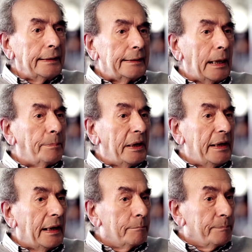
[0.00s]
qui est un
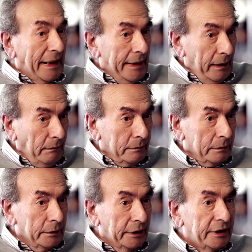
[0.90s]
pays païen,
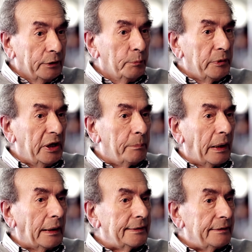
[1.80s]
qui était dominé
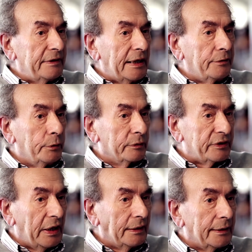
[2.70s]
par la civilisation
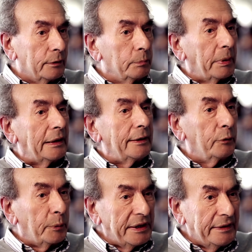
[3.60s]
celte et donc par les
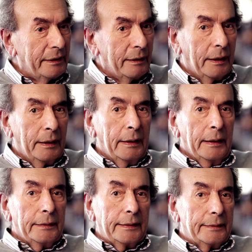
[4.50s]
druides,
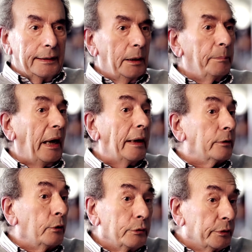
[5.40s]
qui étaient les
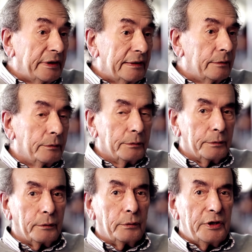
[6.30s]
prêtres de cette
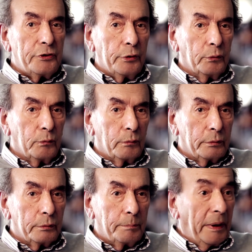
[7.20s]
euh, religion
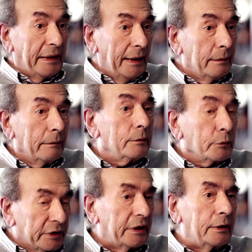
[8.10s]
euh, païenne,
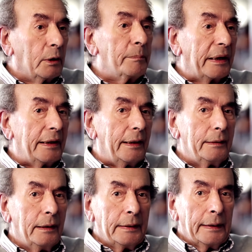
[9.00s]
considérée comme païenne,
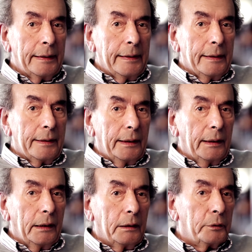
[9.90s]

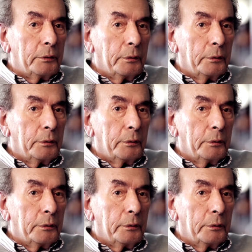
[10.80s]
et